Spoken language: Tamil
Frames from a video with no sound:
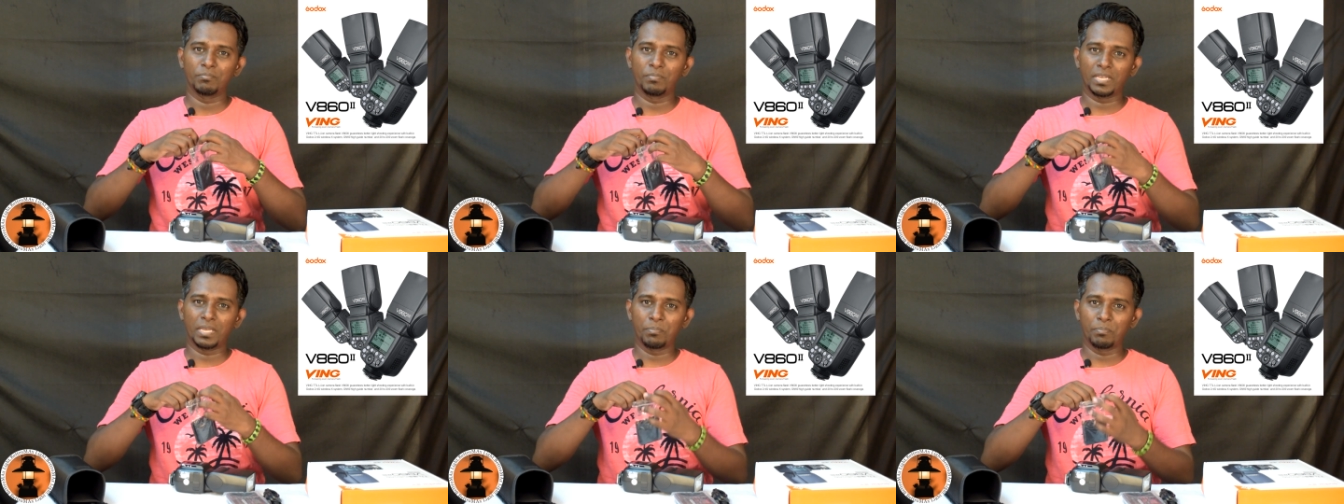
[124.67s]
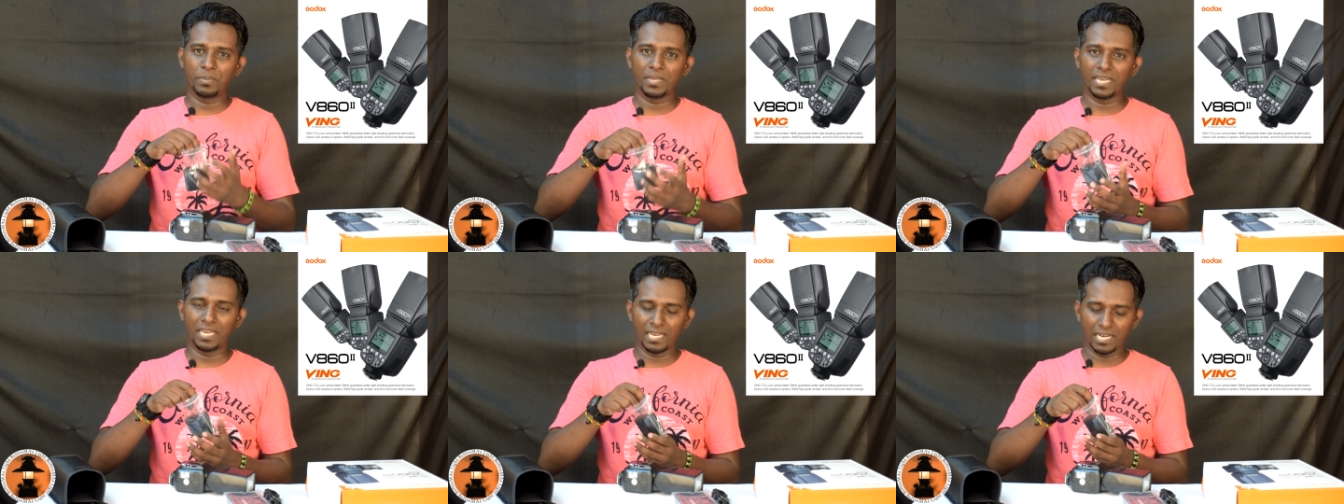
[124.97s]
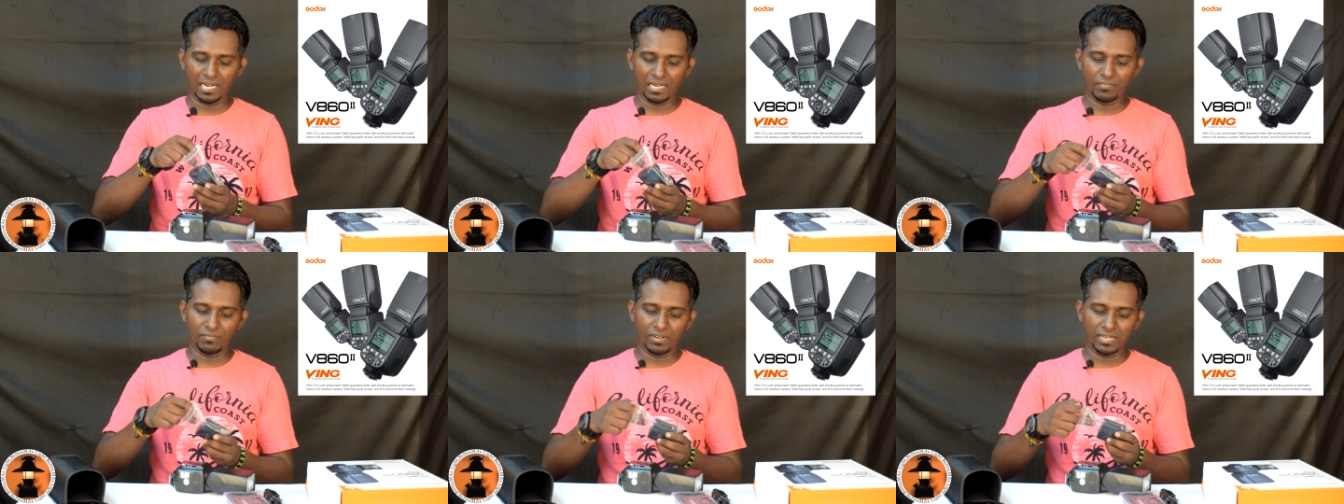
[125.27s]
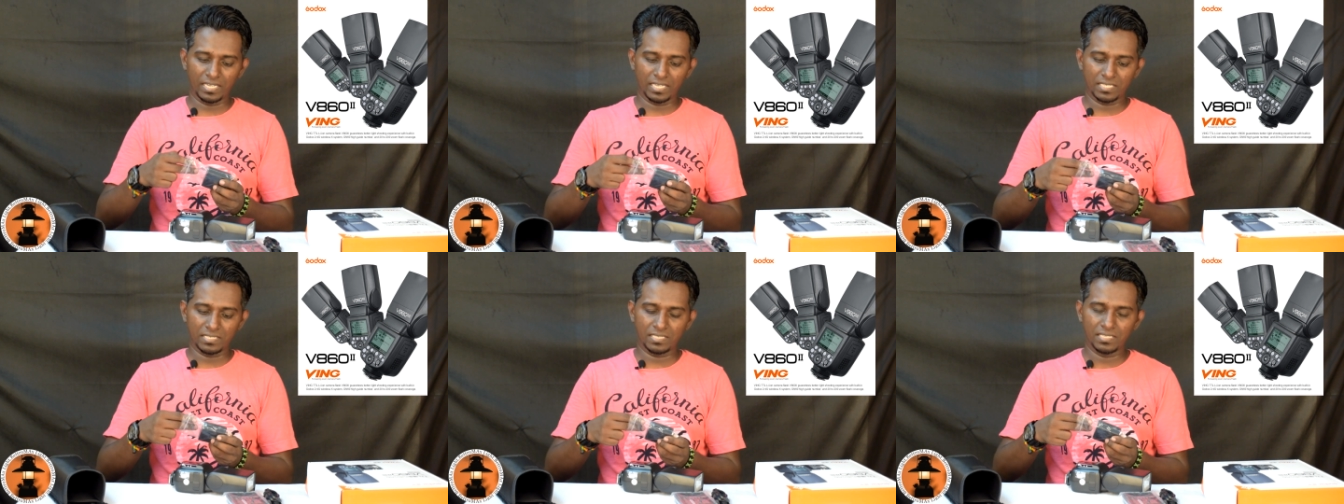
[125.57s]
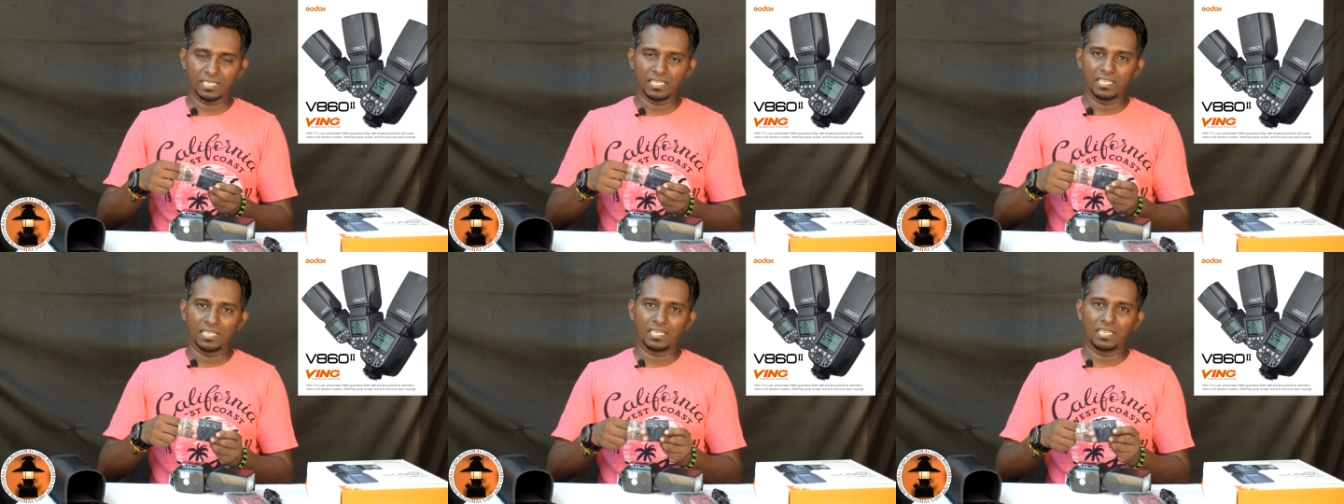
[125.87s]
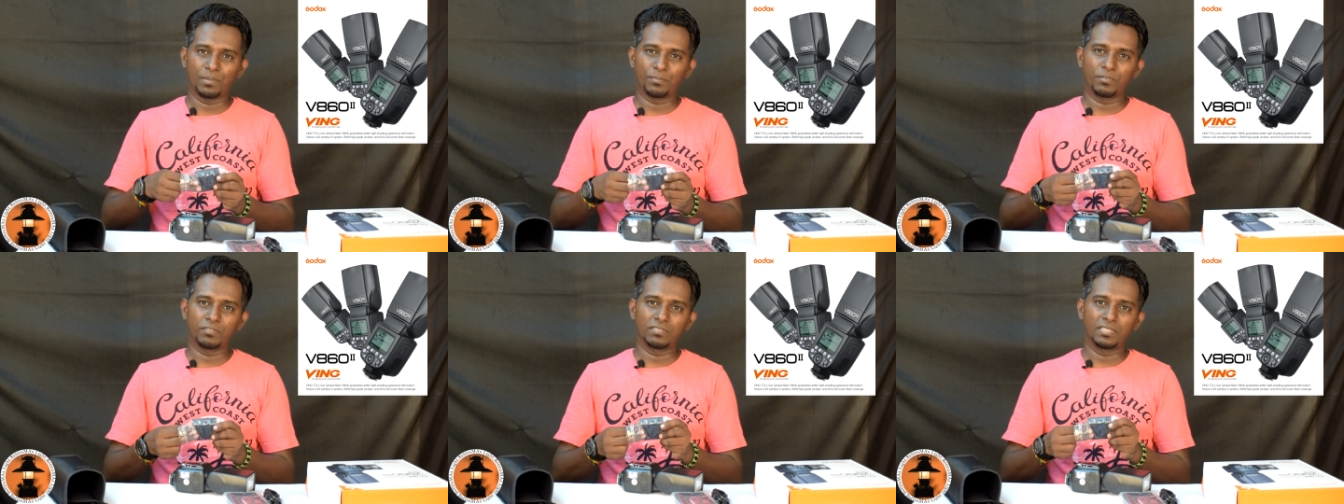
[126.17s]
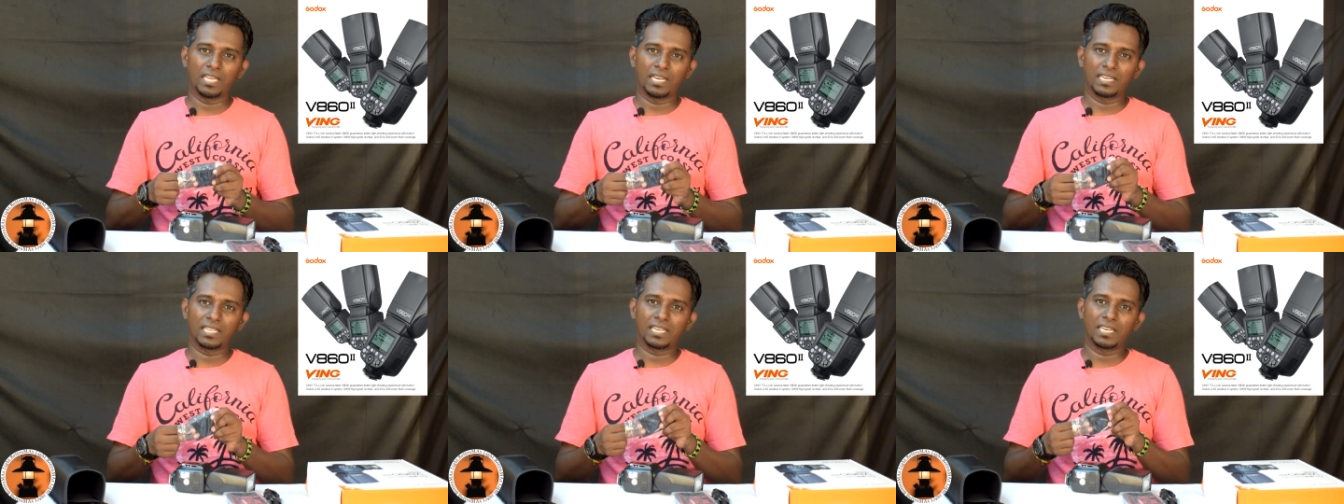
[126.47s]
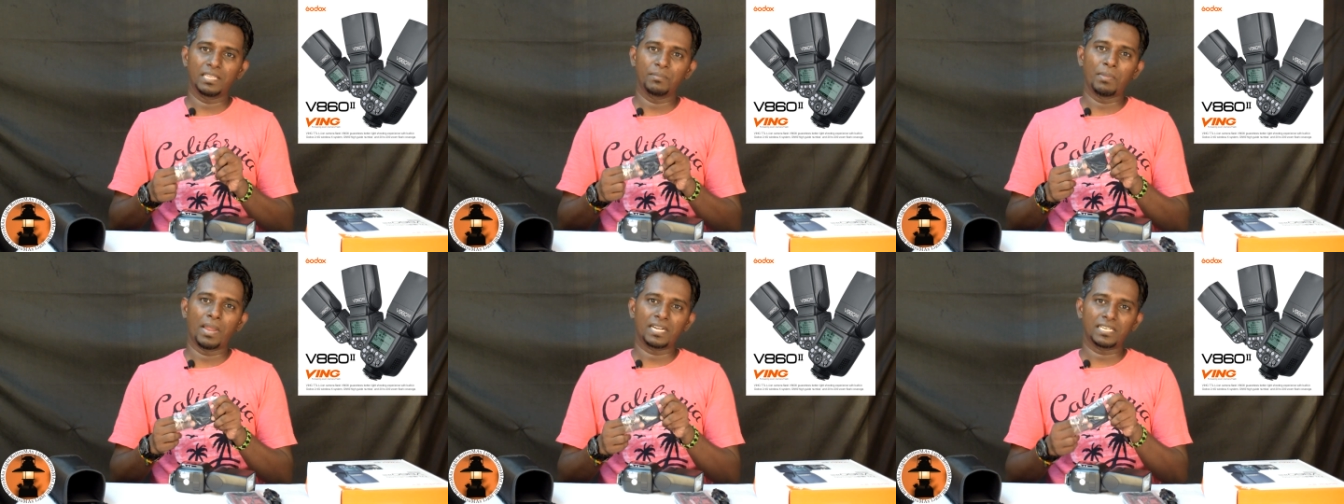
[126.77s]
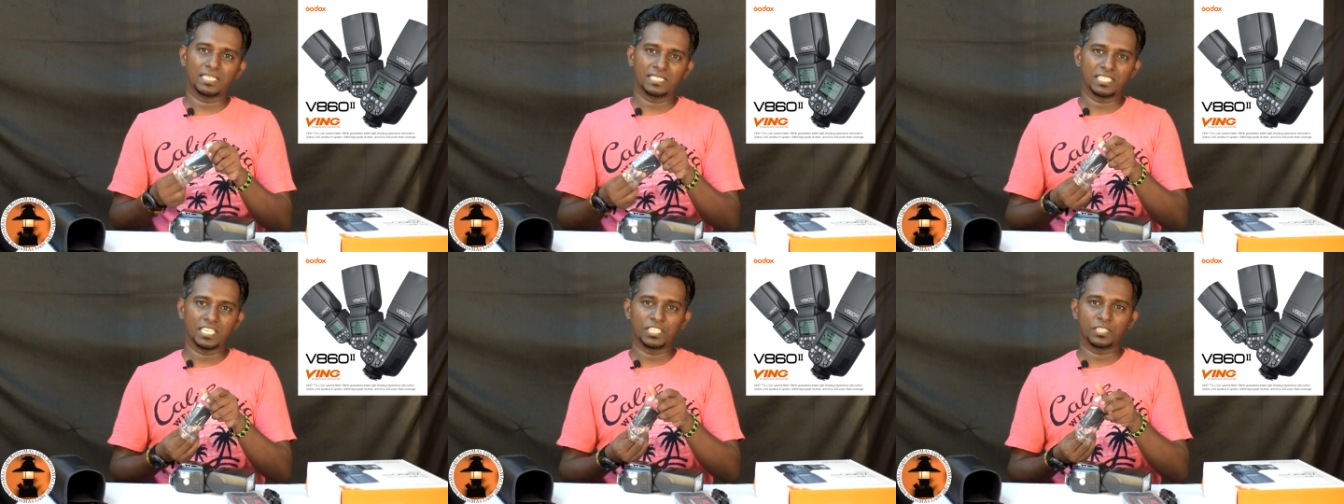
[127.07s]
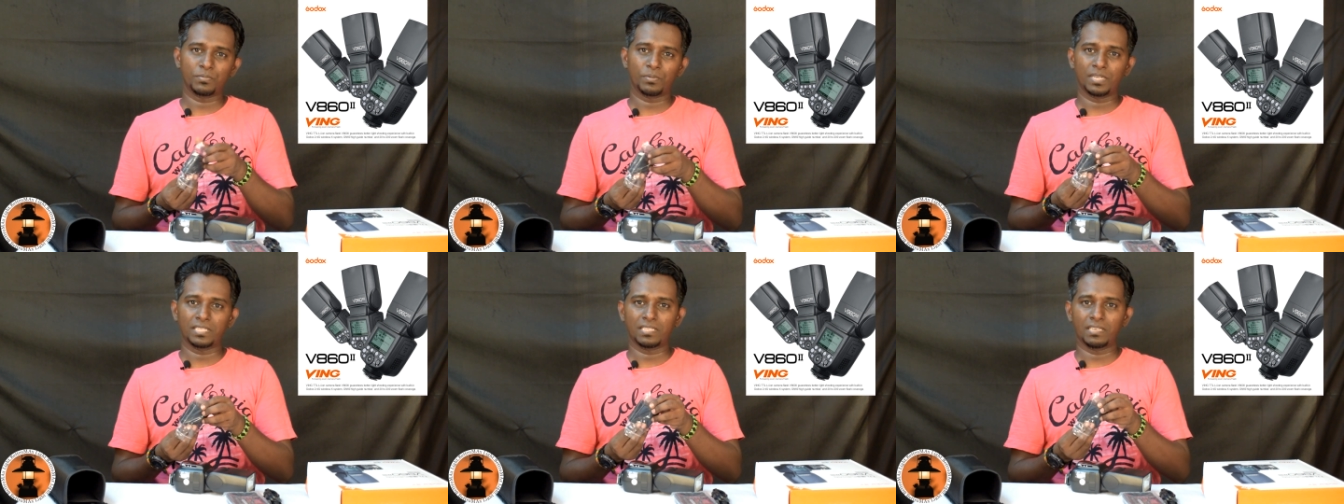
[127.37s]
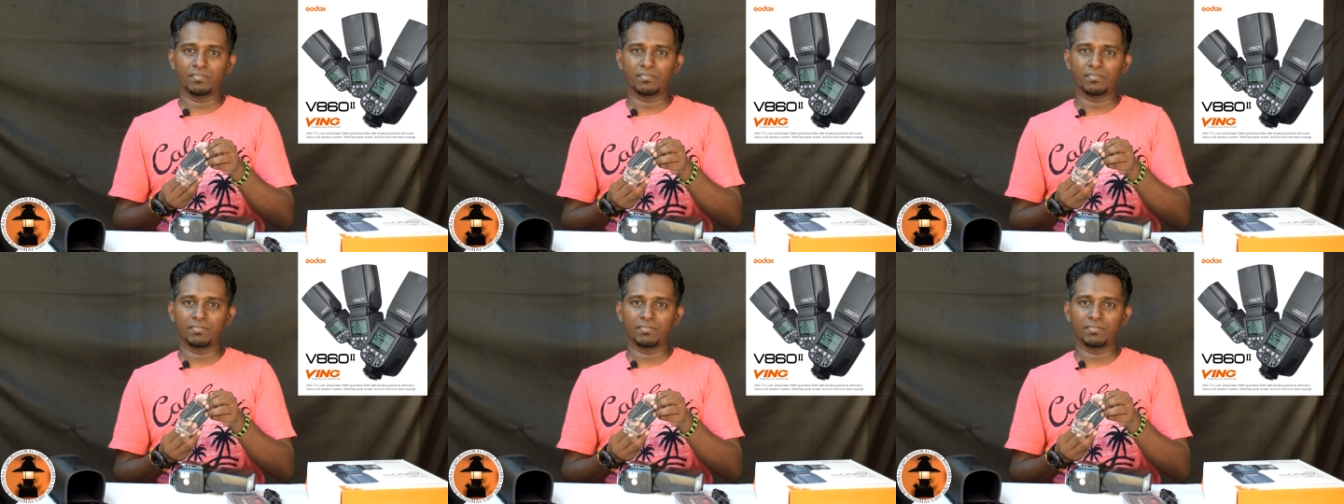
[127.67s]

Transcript: மிகப்பெரிய அட்வான்டேஜ் நம்ம வந்து அடிக்கடி பேட்ரி சேஞ்ச் பண்ண